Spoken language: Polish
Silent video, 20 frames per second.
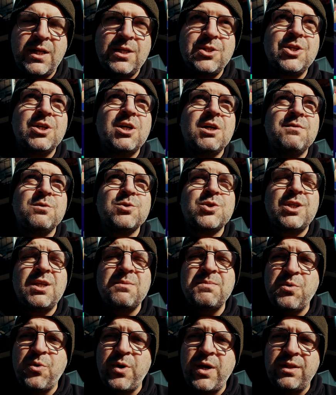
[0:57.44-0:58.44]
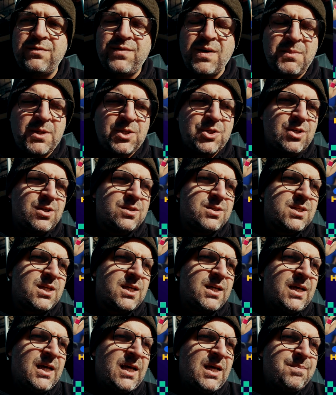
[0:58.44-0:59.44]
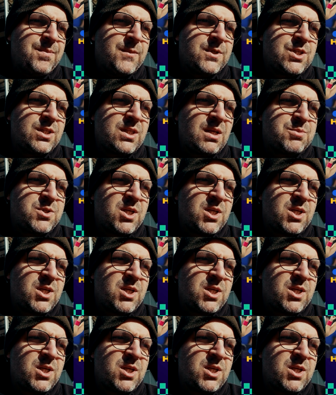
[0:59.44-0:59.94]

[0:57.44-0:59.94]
Krejcikową, że nie było jej dwa miesiące, że ta